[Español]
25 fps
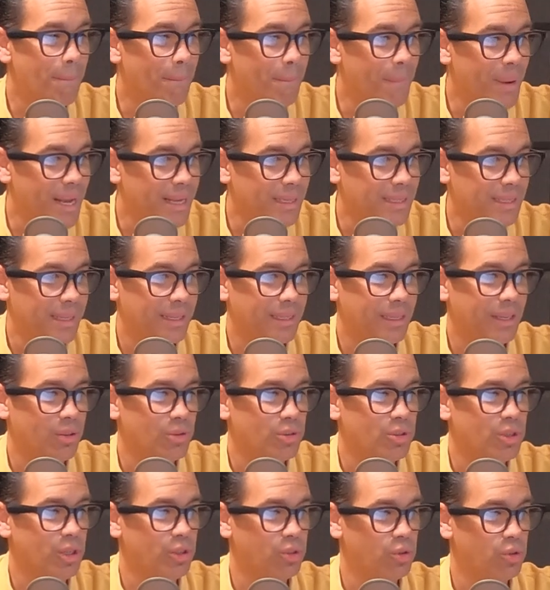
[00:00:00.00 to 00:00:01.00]
más de
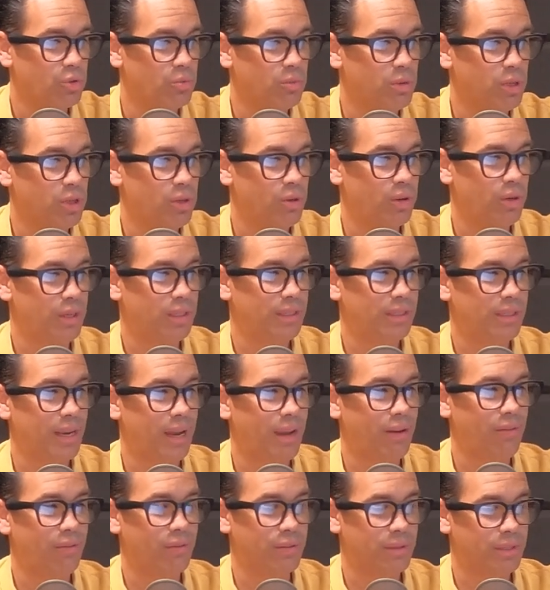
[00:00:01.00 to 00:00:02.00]
200 millones de
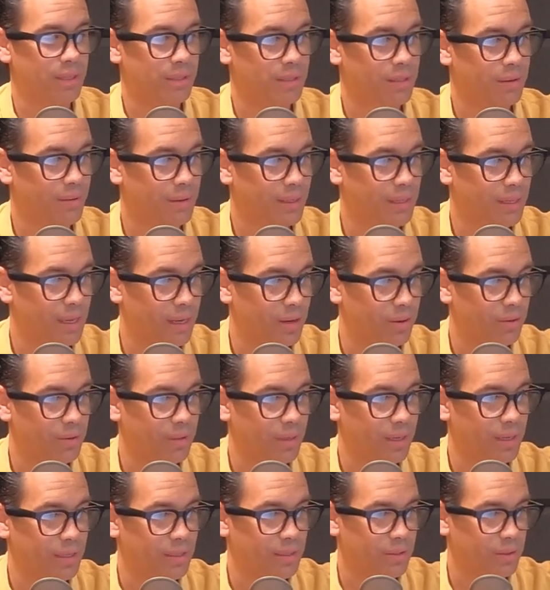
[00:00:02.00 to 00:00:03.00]
iPhones que se vendieron
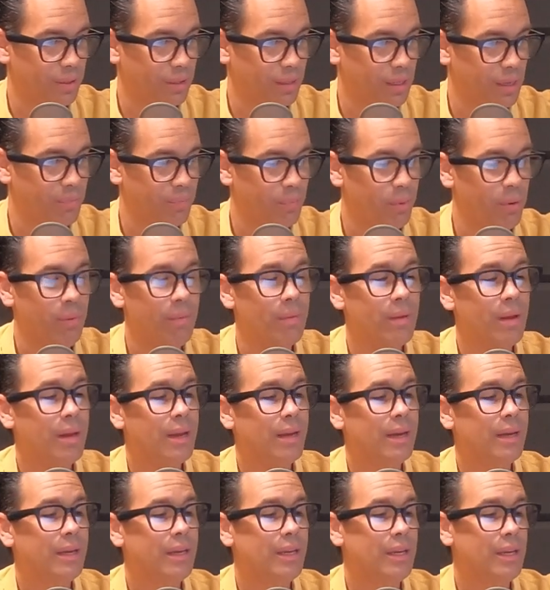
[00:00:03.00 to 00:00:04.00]
de este tipo
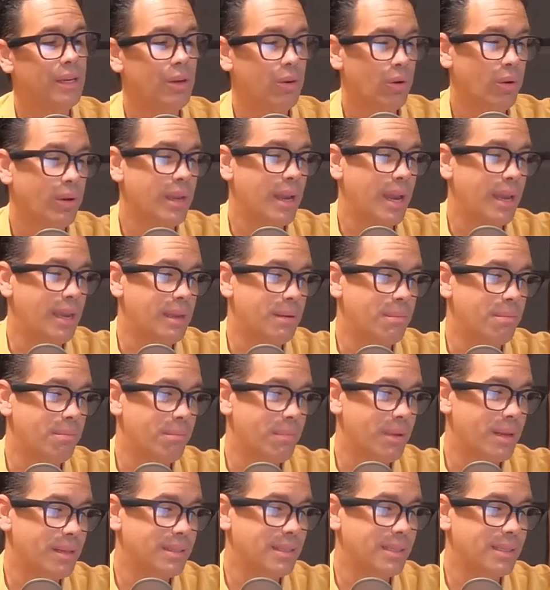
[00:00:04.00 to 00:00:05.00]
y hoy hay
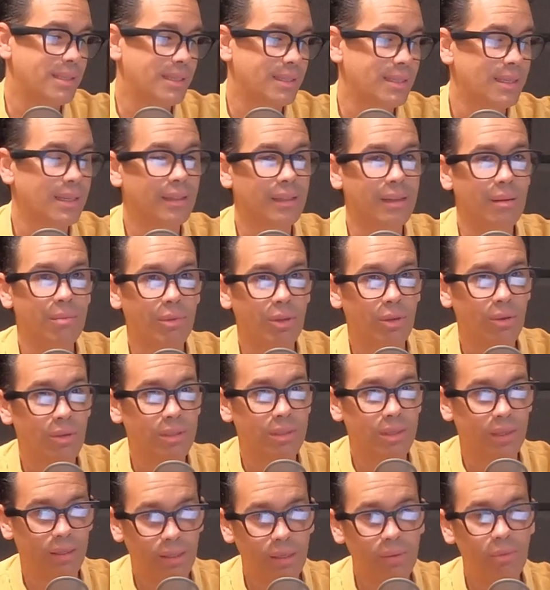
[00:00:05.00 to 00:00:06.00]
más de 60
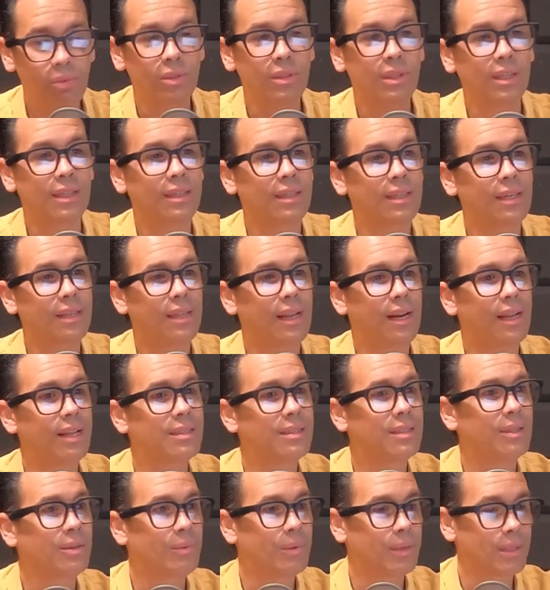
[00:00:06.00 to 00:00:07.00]
millones activos que quedarán
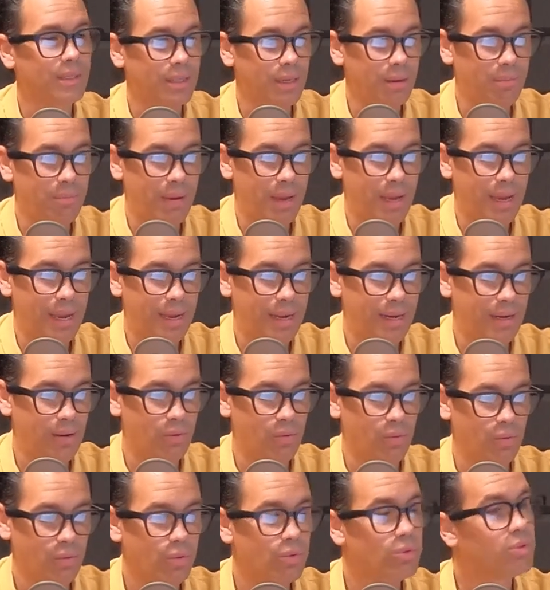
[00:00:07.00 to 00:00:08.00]
sin WhatsApp
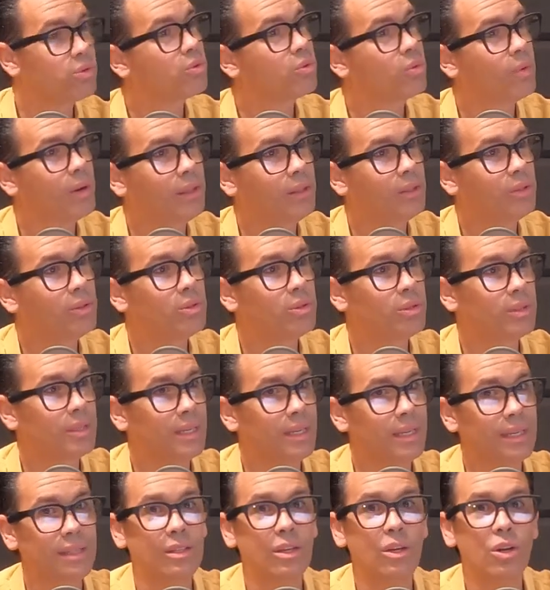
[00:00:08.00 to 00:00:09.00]
en unos cuantos
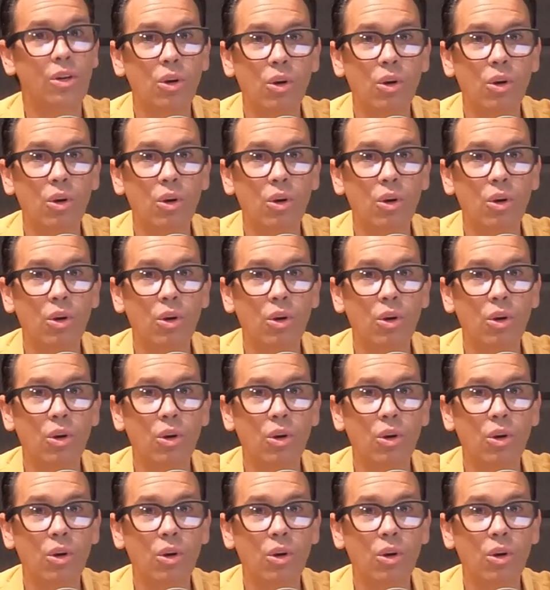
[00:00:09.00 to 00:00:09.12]
días.